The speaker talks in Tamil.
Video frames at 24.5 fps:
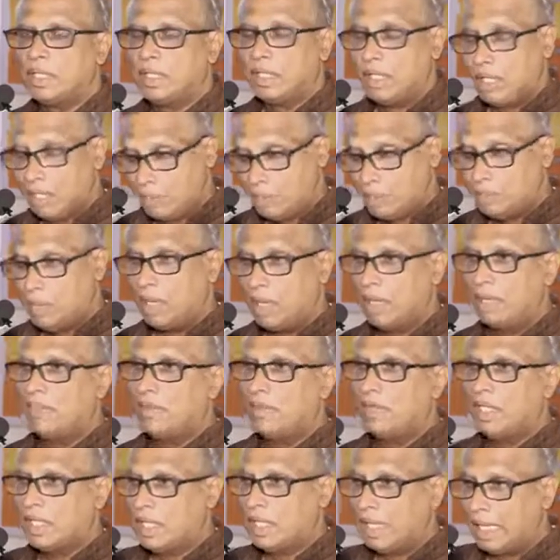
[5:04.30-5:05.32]
திரும்ப
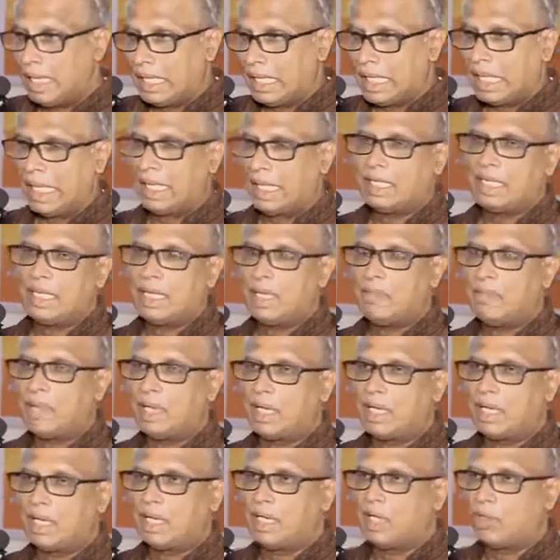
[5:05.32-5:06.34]
வீடுகளை கட்டி
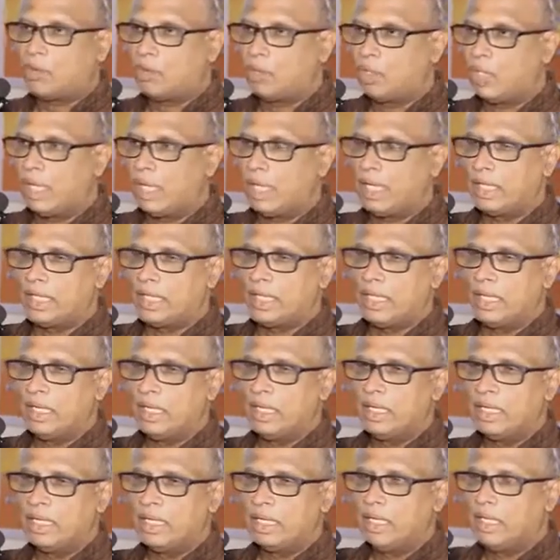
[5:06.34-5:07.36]
மக்களை குடியேற்றி
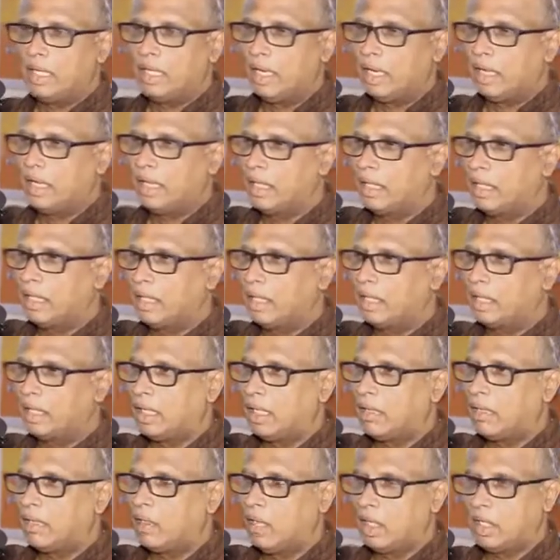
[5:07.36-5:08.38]
இன்றைக்கு அந்த
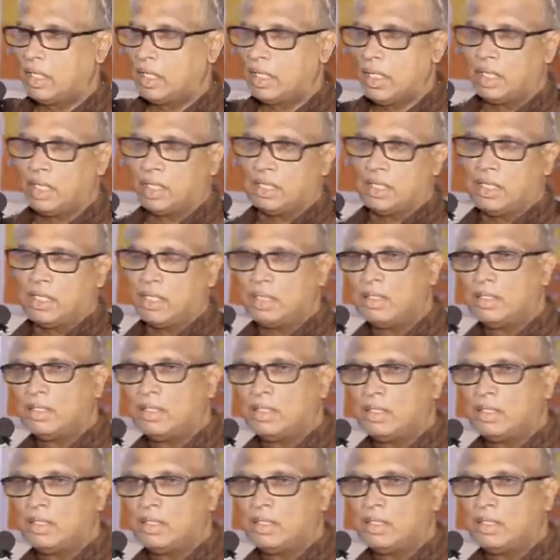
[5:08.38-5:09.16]
இடத்திலே வாழுகிறார்கள்